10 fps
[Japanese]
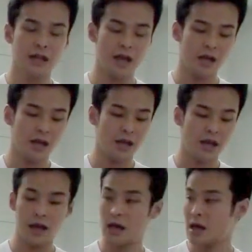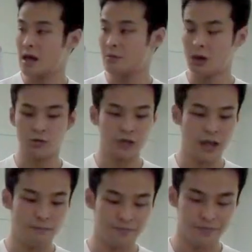で、えーまあ、ここ
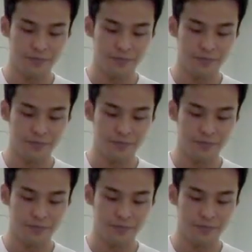で